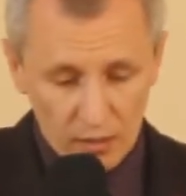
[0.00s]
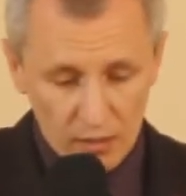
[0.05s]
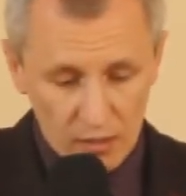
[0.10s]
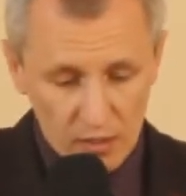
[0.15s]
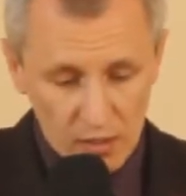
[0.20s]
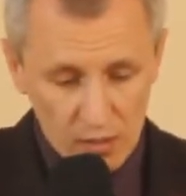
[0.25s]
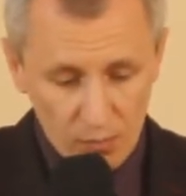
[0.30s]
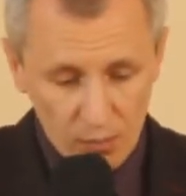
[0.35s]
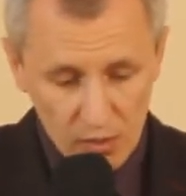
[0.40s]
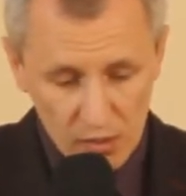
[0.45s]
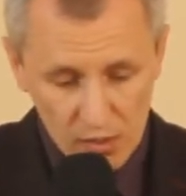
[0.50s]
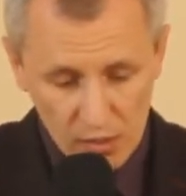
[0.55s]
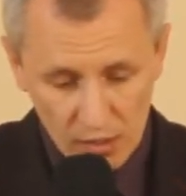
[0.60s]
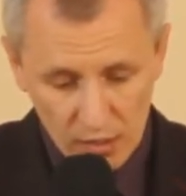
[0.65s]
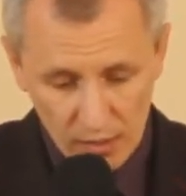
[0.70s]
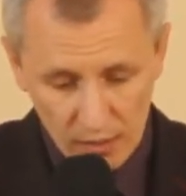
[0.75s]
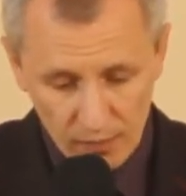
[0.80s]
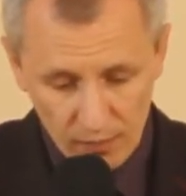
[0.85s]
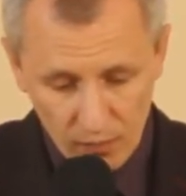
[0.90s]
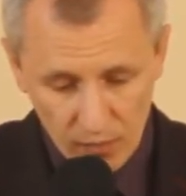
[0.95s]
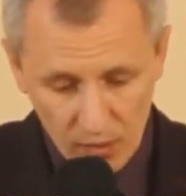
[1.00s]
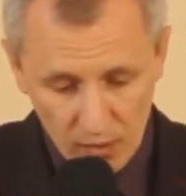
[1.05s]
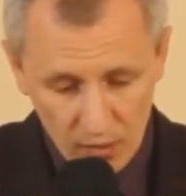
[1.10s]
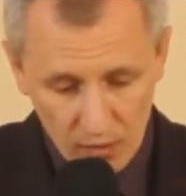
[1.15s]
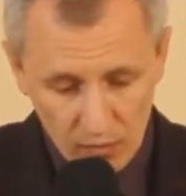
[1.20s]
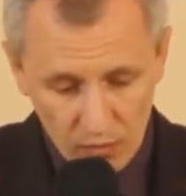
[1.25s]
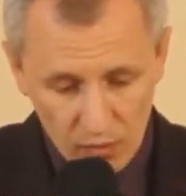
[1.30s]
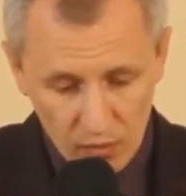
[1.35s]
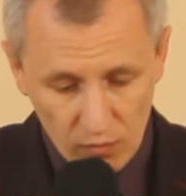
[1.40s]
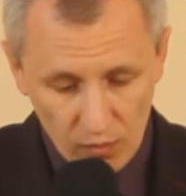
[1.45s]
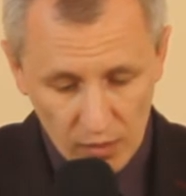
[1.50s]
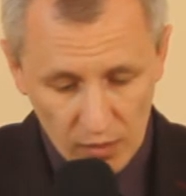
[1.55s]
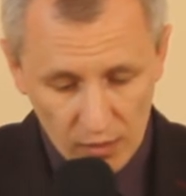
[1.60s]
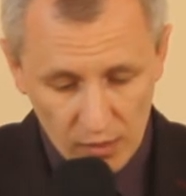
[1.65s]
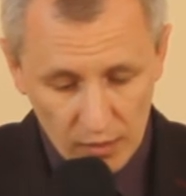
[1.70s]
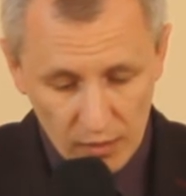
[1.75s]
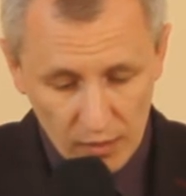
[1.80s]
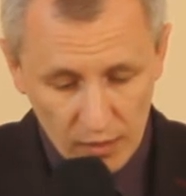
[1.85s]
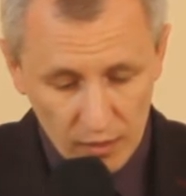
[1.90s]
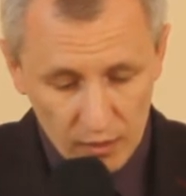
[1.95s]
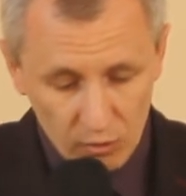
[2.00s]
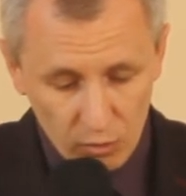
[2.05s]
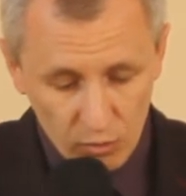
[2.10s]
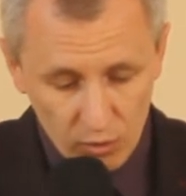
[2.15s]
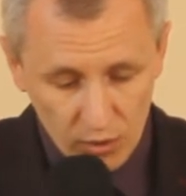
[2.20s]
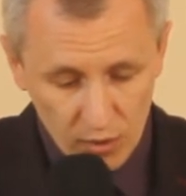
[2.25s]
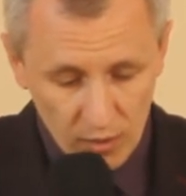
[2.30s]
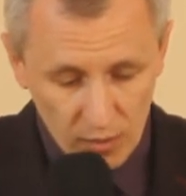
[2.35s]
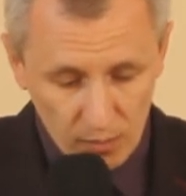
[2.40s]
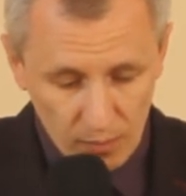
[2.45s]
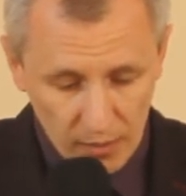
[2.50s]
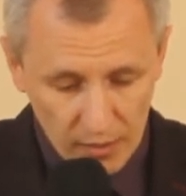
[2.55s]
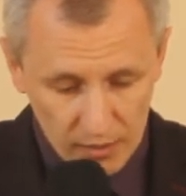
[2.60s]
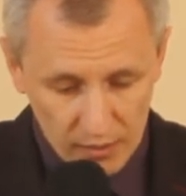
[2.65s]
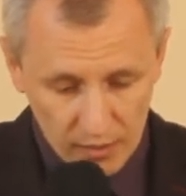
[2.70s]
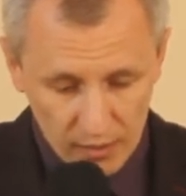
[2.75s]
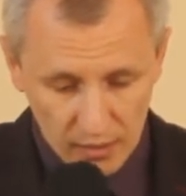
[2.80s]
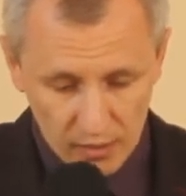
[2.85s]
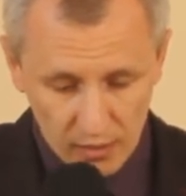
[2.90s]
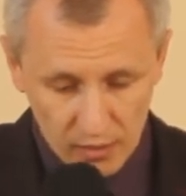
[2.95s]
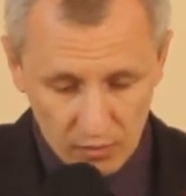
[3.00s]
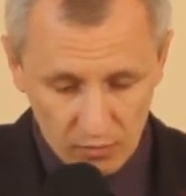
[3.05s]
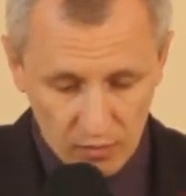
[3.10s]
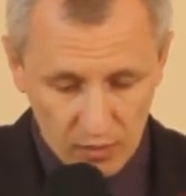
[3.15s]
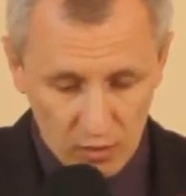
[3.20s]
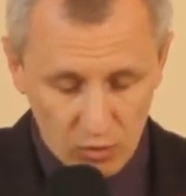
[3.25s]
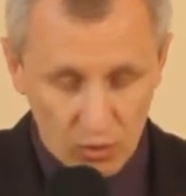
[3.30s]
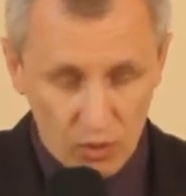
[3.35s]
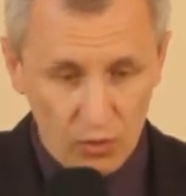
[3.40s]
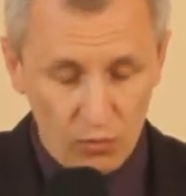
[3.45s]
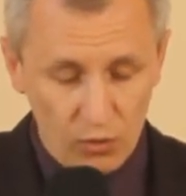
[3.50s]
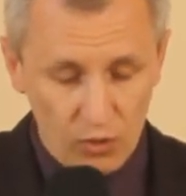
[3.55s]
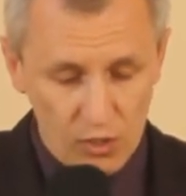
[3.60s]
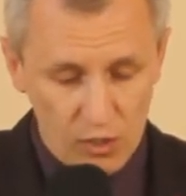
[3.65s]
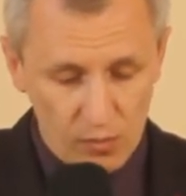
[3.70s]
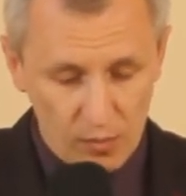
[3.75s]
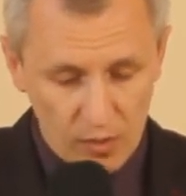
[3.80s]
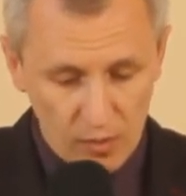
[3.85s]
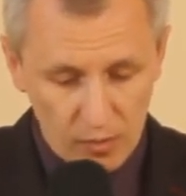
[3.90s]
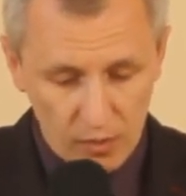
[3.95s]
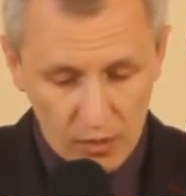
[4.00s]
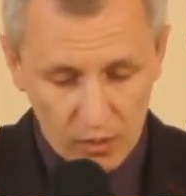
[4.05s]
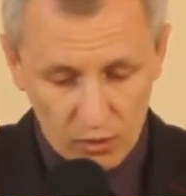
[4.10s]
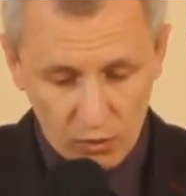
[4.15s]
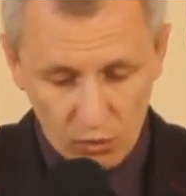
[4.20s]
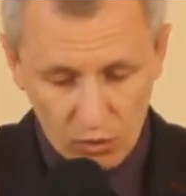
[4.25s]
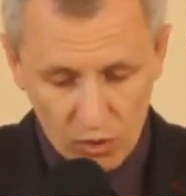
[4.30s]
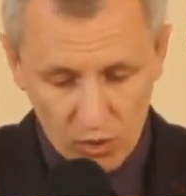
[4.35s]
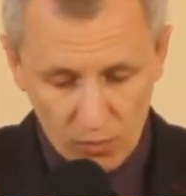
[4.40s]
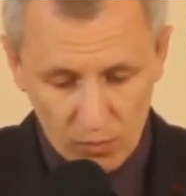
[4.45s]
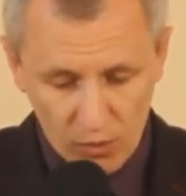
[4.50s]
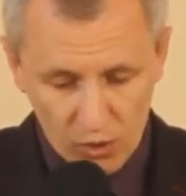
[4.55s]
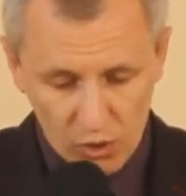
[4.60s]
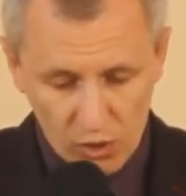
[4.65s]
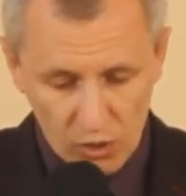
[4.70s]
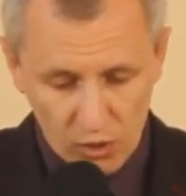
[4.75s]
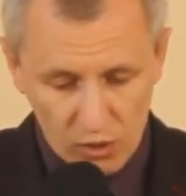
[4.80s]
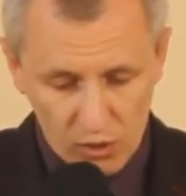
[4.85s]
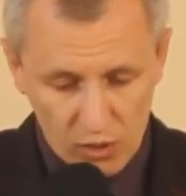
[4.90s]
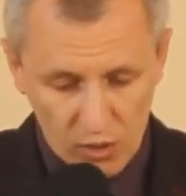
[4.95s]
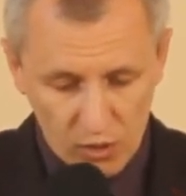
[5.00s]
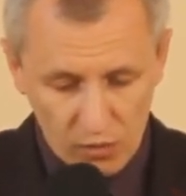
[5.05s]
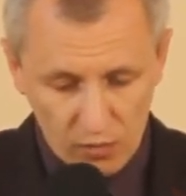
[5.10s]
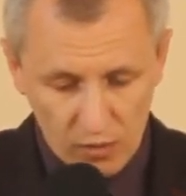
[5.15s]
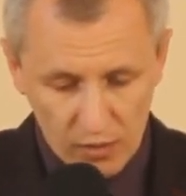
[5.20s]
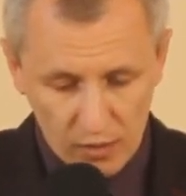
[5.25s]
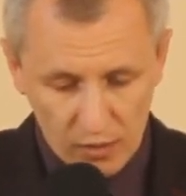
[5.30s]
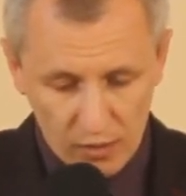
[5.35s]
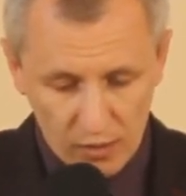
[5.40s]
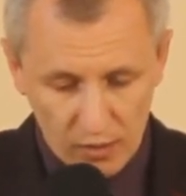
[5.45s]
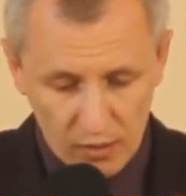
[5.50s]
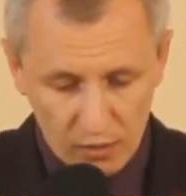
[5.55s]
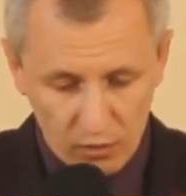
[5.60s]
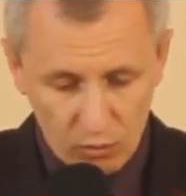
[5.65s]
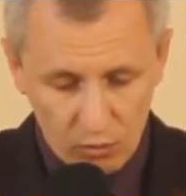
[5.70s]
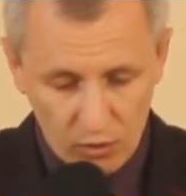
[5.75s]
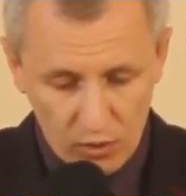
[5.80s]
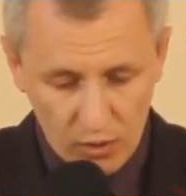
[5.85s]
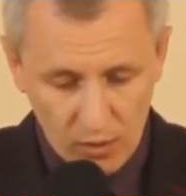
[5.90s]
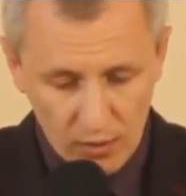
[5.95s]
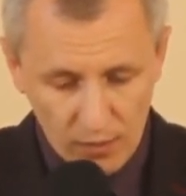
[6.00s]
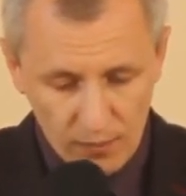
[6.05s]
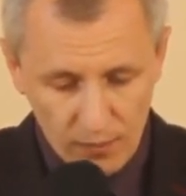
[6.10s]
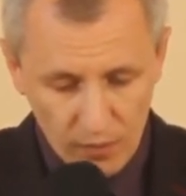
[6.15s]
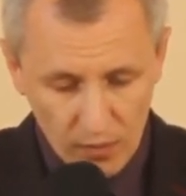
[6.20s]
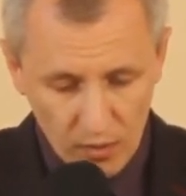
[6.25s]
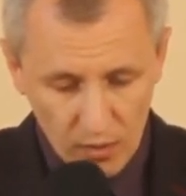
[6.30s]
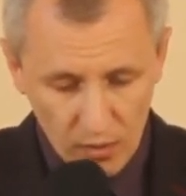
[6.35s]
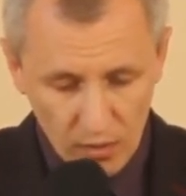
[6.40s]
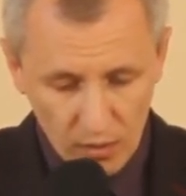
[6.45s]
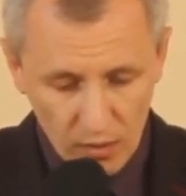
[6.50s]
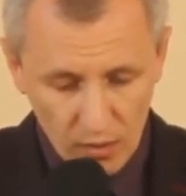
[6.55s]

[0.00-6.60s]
Она записана Евангелие от Луки, 5 глава. У кого есть Библия, откройте, пожалуйста, Евангелие Луки,